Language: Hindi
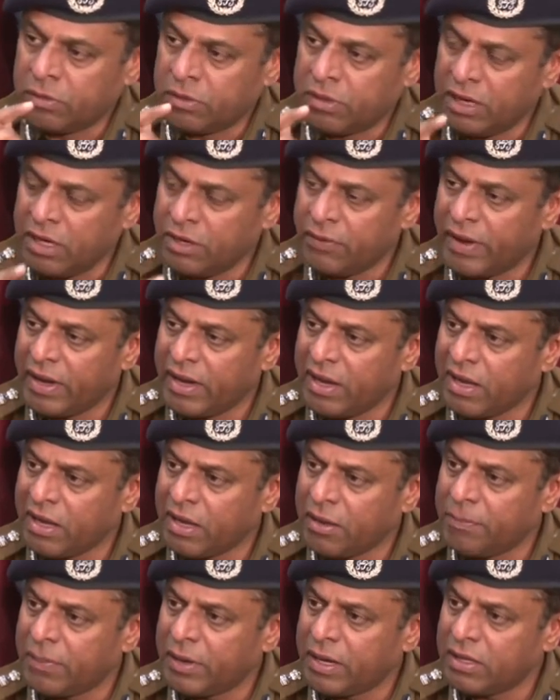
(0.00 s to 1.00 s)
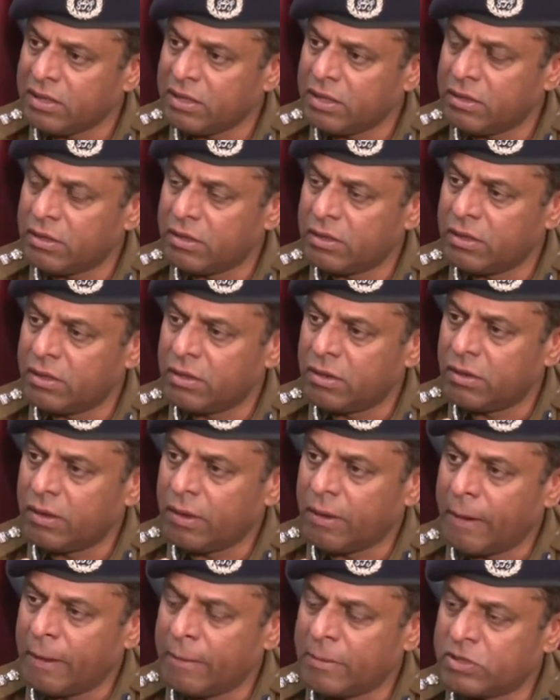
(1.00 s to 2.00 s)
डीरवाना के बाद
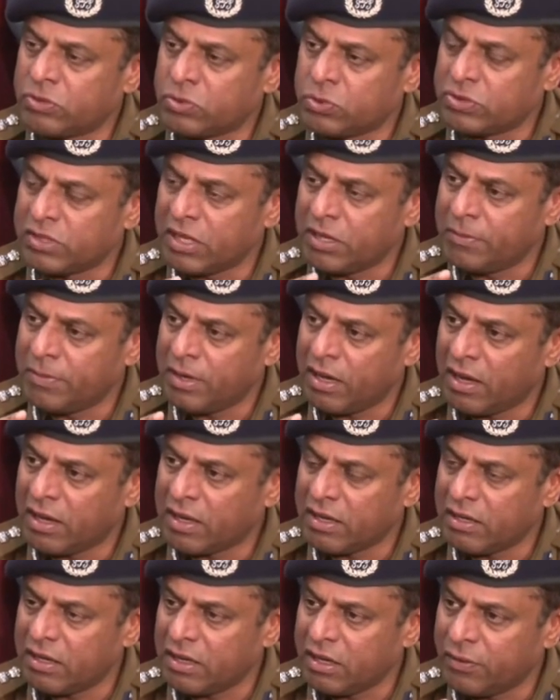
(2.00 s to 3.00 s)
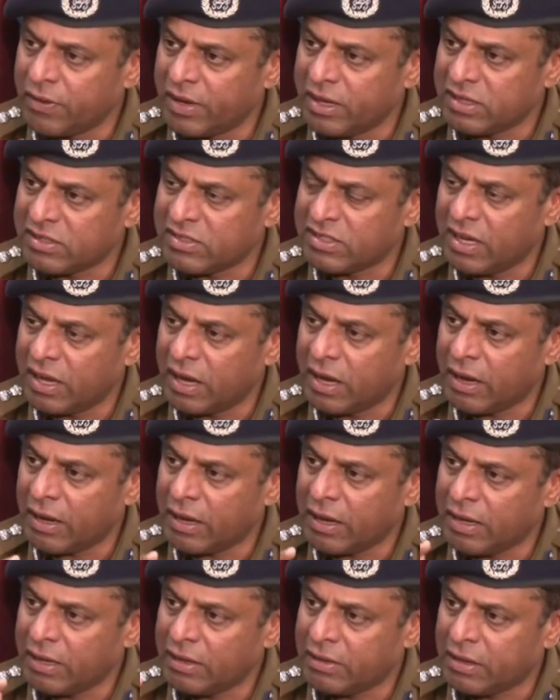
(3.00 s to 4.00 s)
हमें सूचना मिला कि डीरवाना से
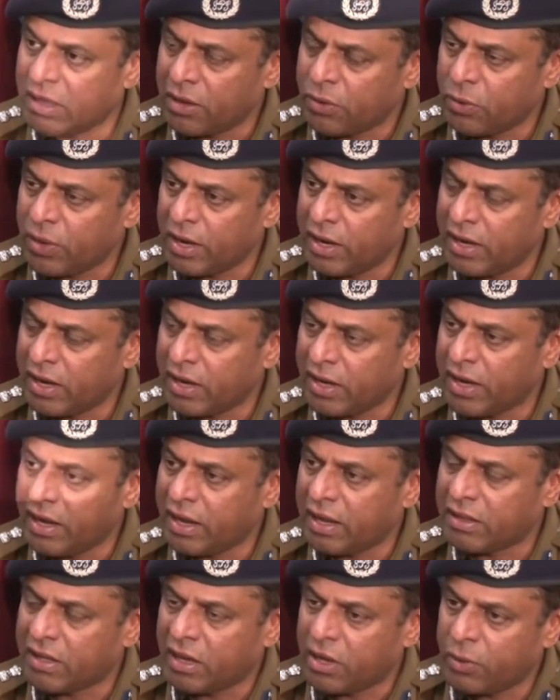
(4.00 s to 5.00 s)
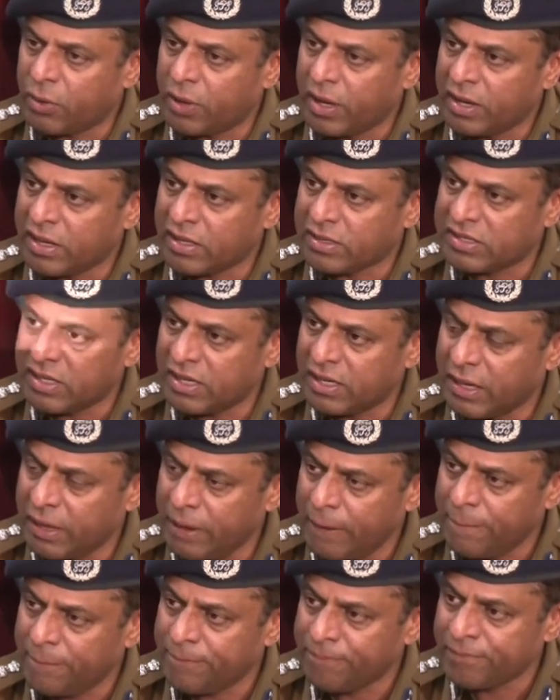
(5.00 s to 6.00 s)
आगे ये दारूहेड़ा गया दारूहेड़ा से
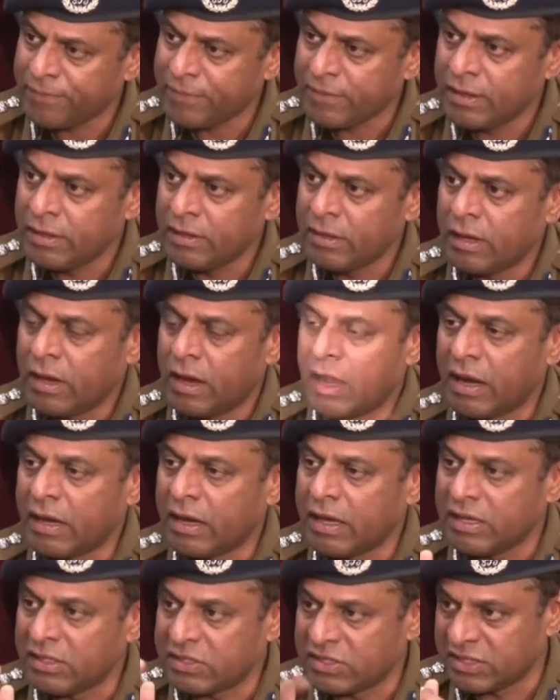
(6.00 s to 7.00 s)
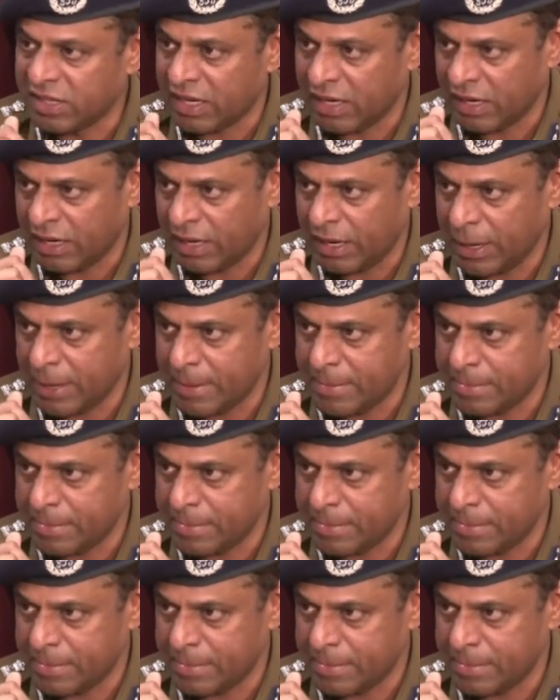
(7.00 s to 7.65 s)
ये आगे हिस्सार गया